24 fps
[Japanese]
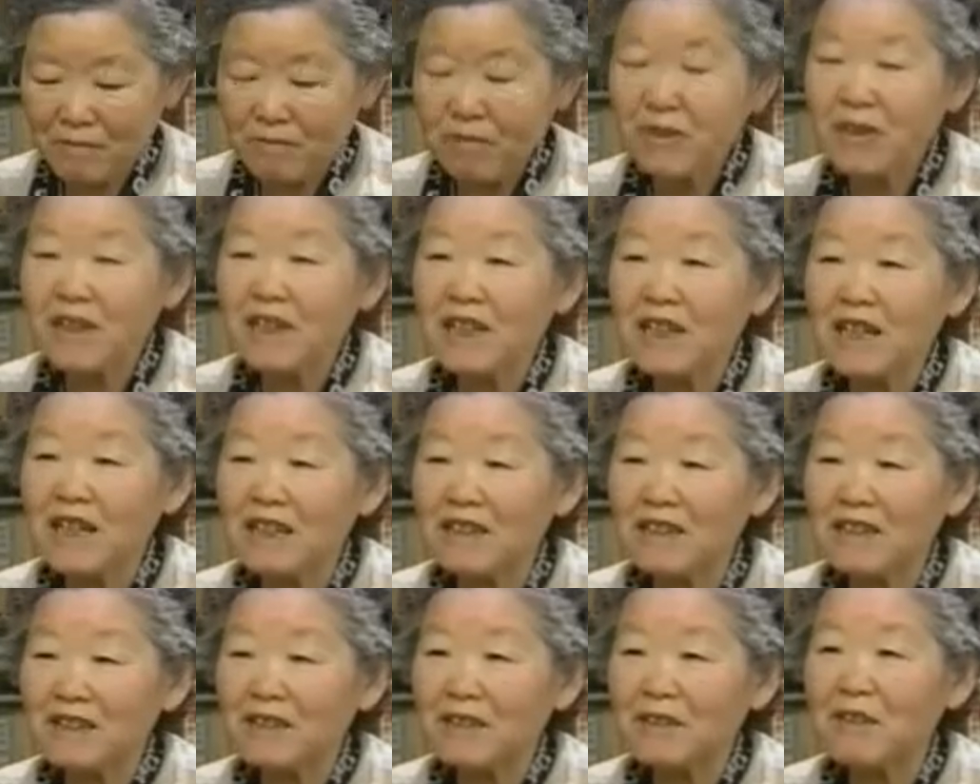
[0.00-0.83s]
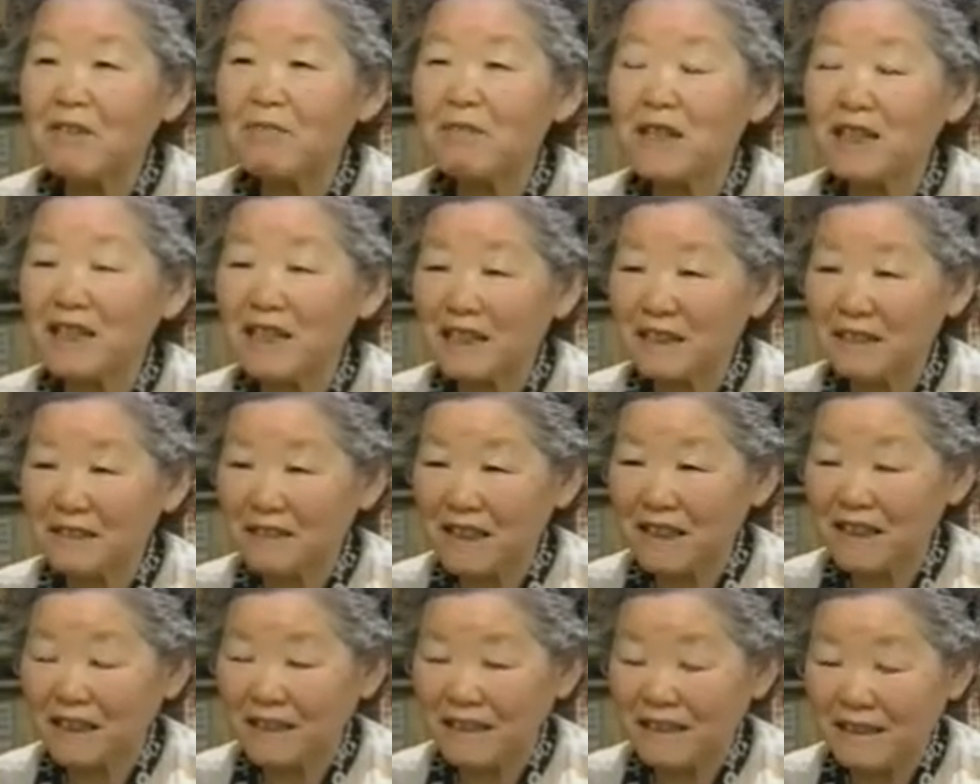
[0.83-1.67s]
ぶつかる言葉がある
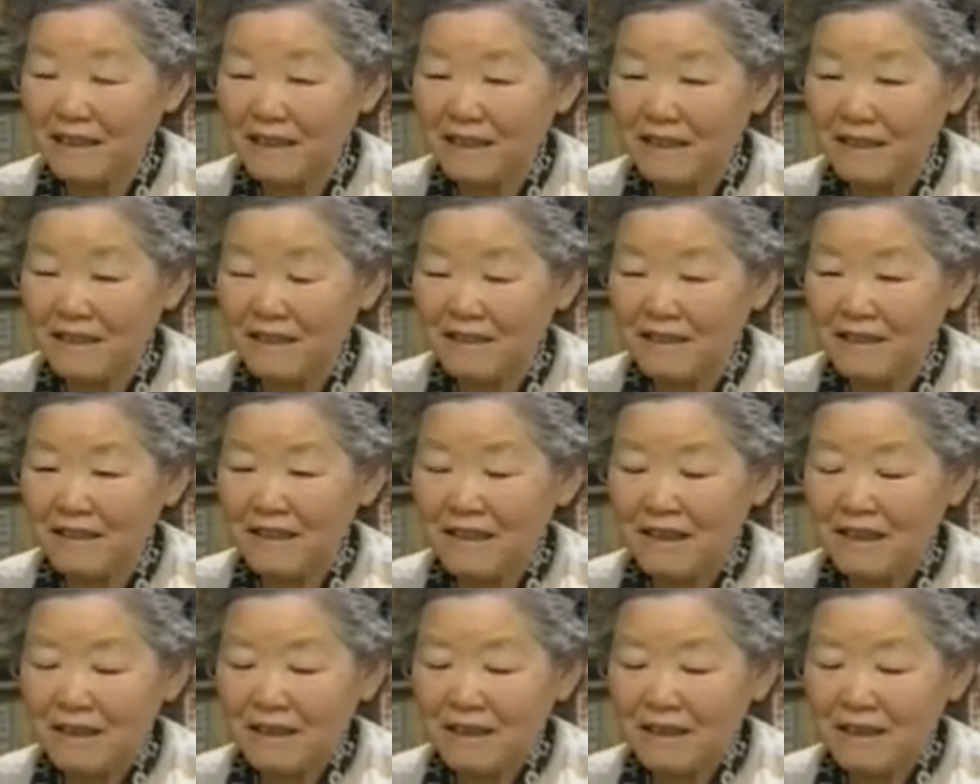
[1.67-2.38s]
わけなんです。